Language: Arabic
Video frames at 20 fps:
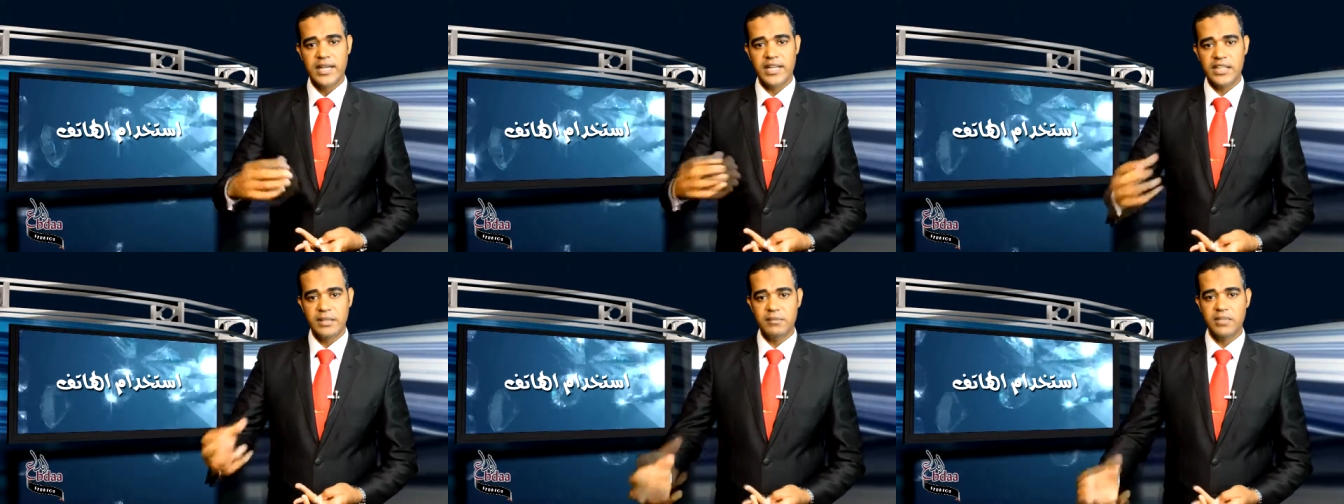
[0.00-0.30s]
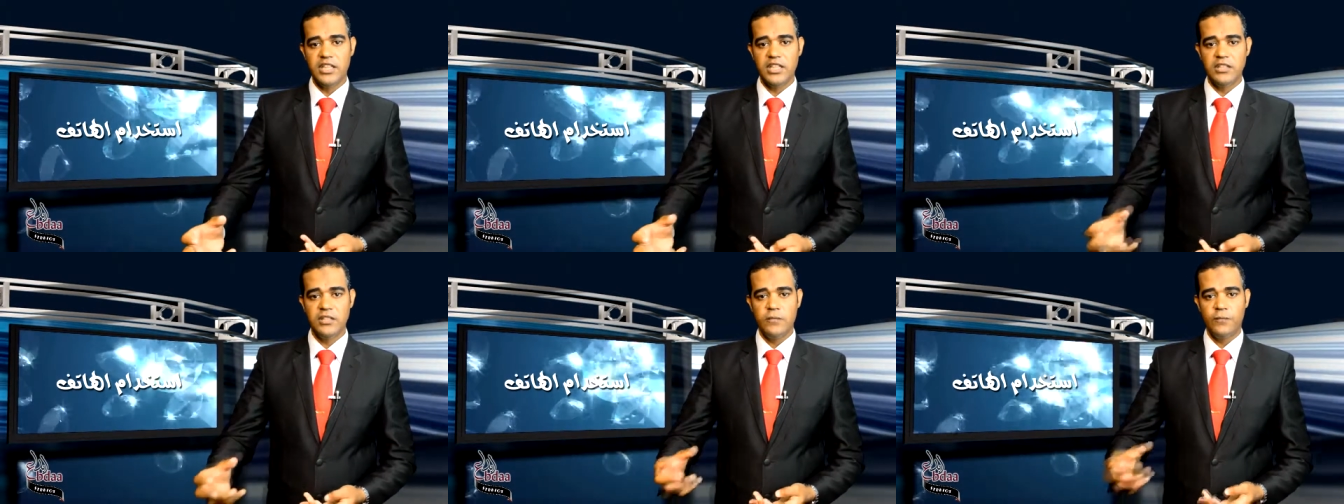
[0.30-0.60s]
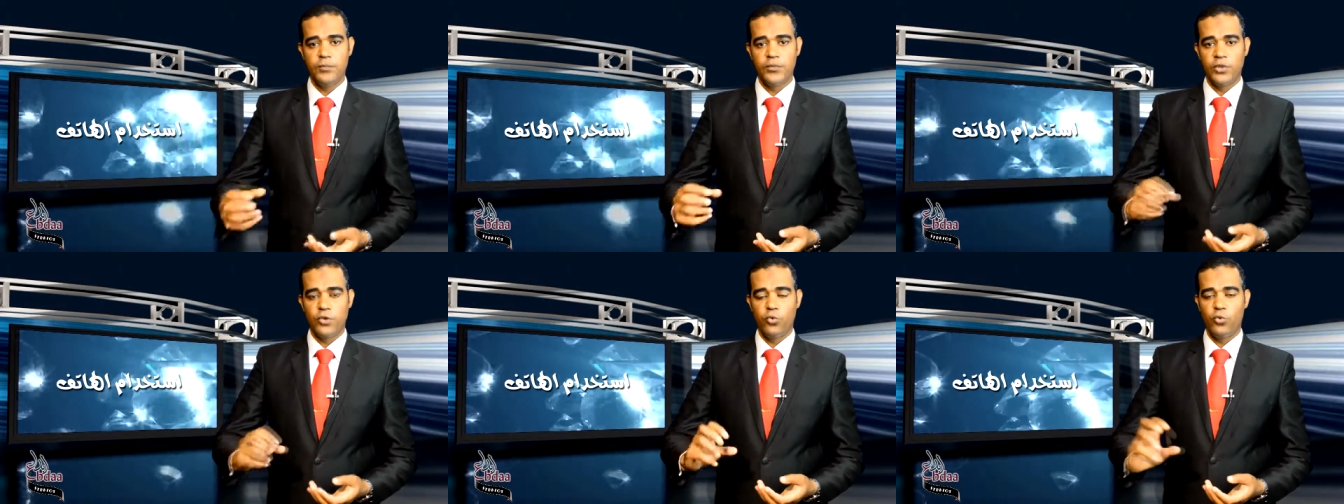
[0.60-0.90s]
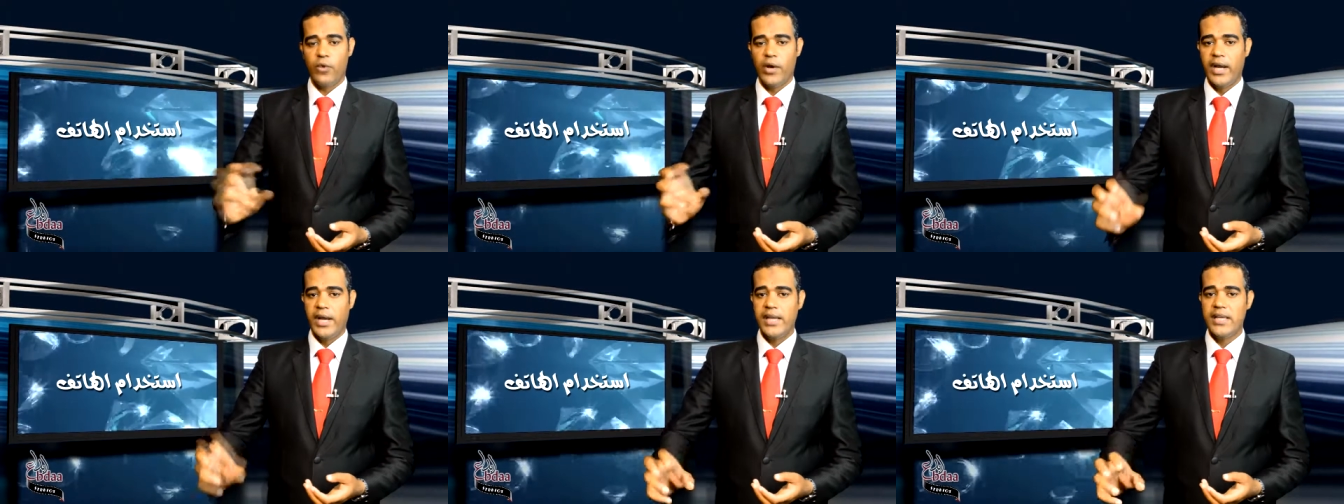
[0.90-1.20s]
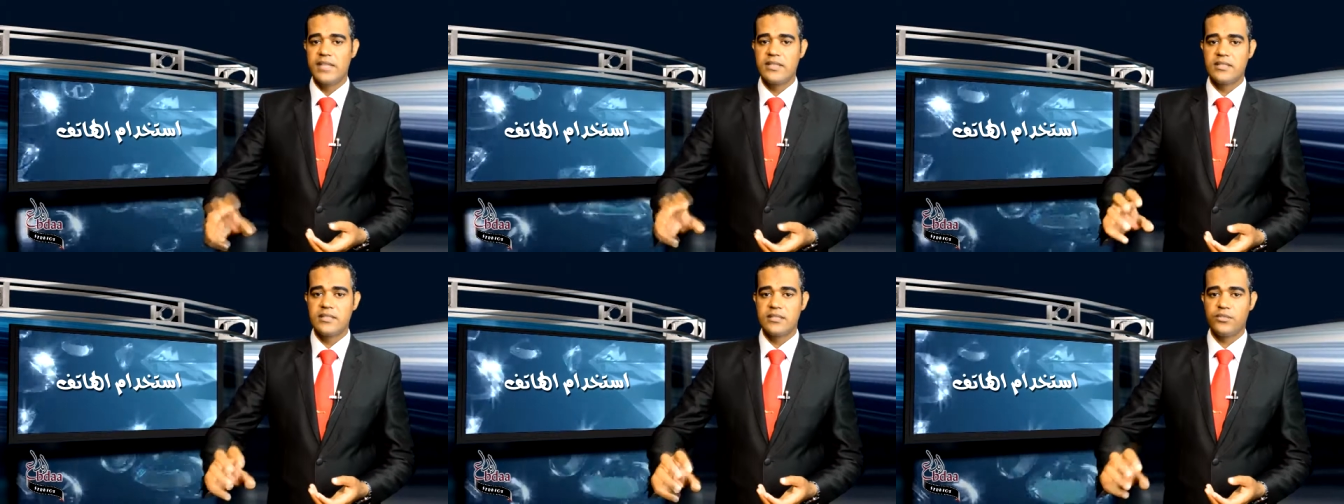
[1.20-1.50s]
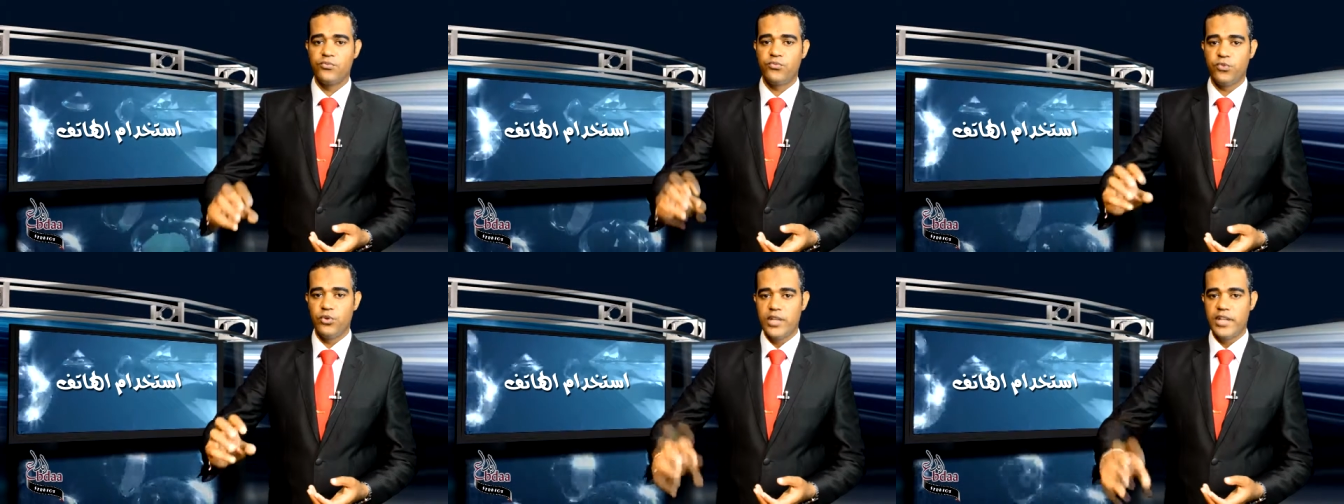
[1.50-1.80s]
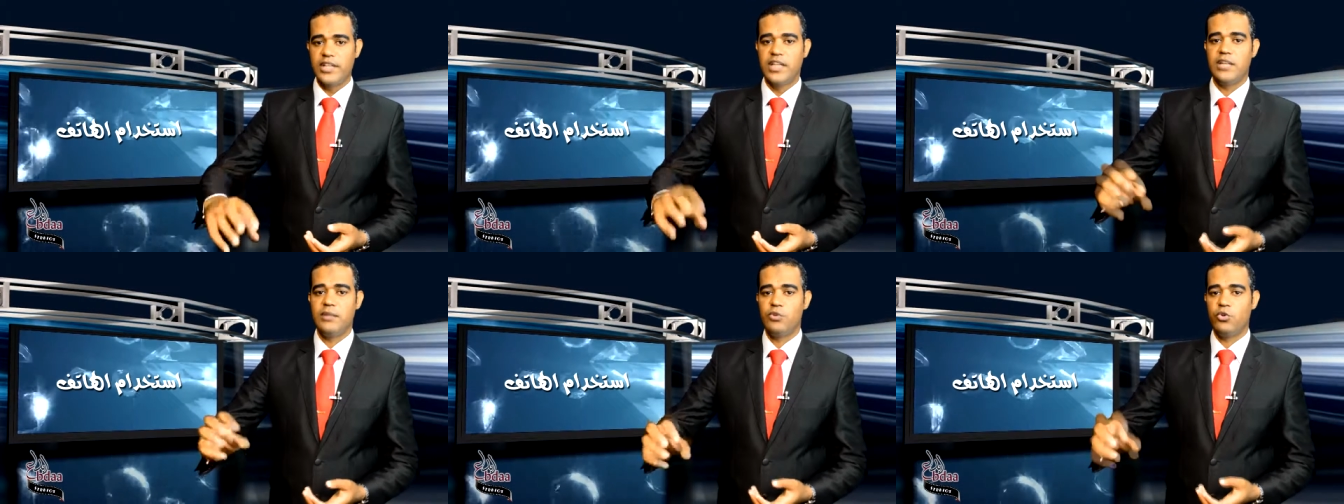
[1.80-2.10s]
انا مين وعايز
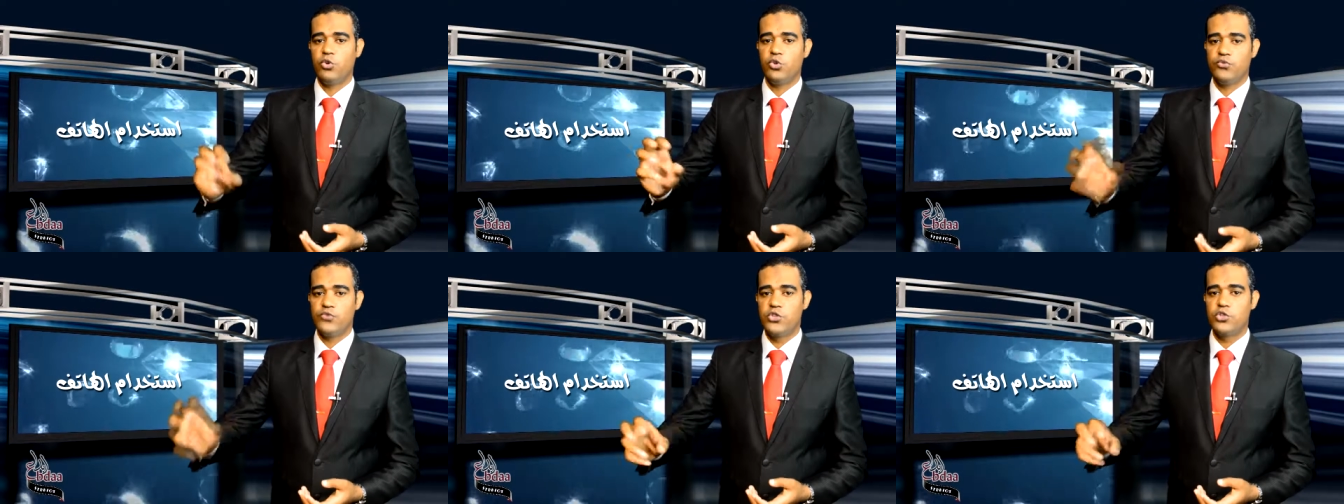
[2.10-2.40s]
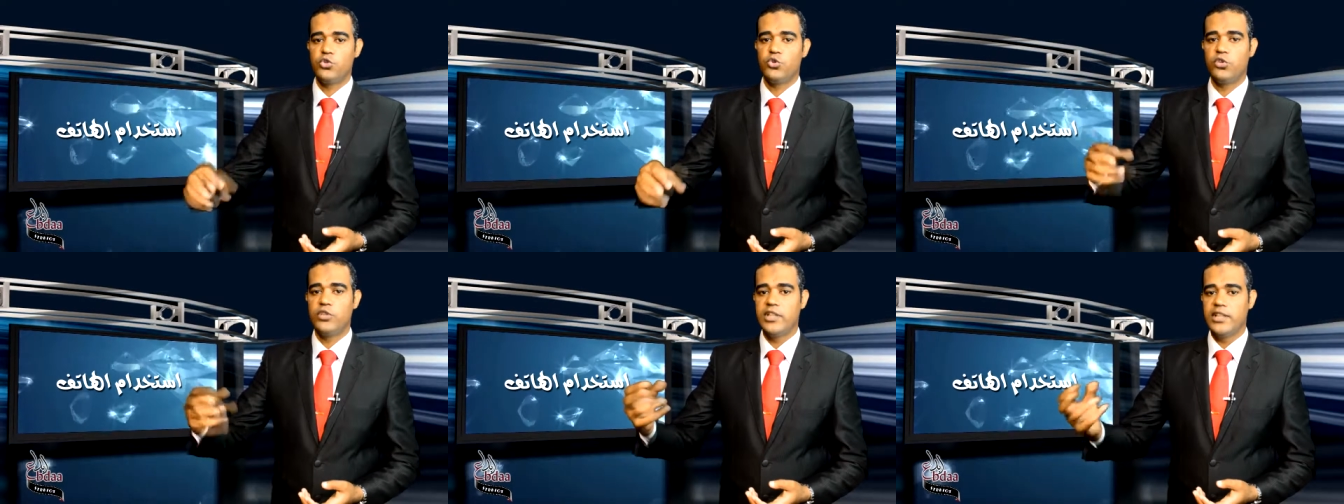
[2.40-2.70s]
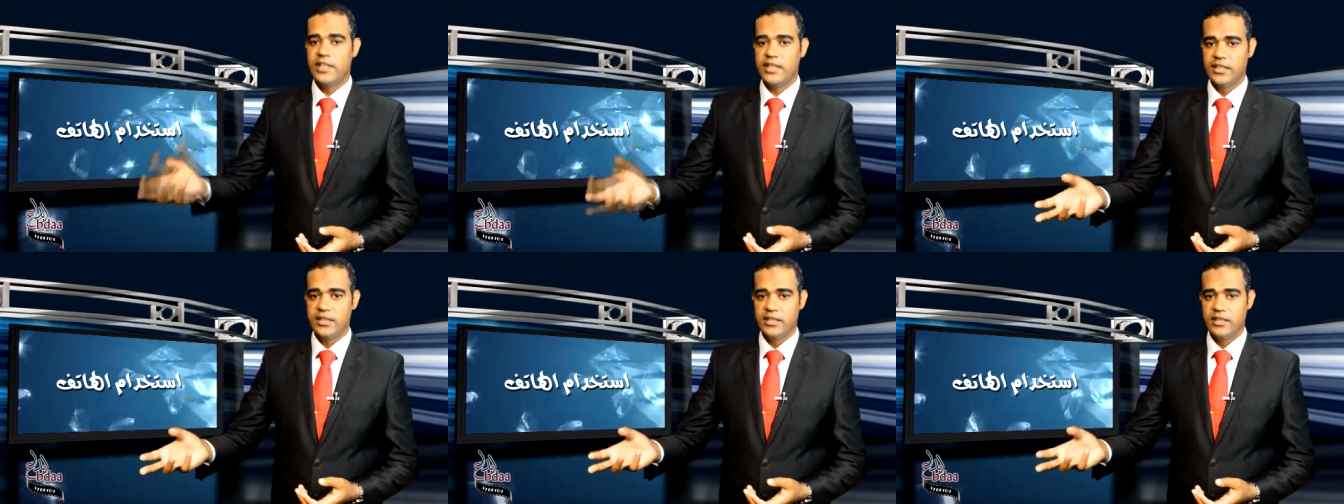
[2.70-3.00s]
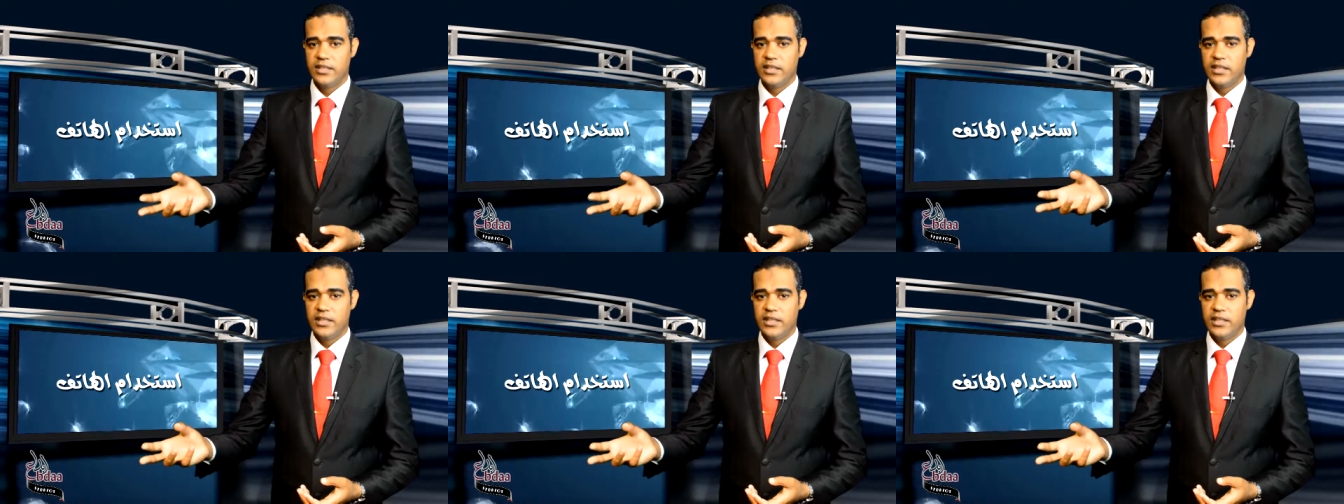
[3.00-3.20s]
فلان اللي موجود في الشغل ليه